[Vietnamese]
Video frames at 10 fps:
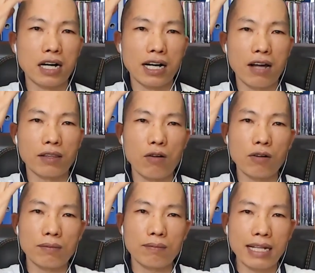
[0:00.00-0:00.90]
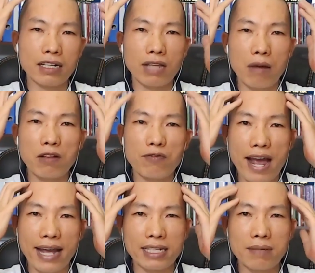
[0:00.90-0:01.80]
nửa bán cầu não bên
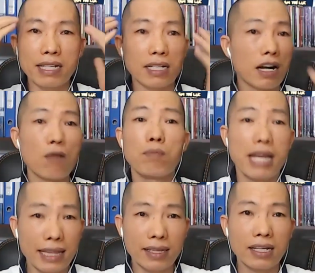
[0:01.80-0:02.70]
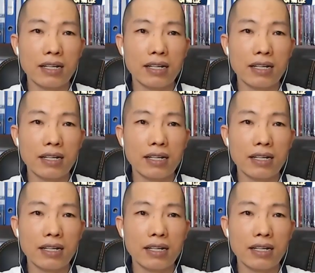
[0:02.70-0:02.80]
phải thì mình không biết,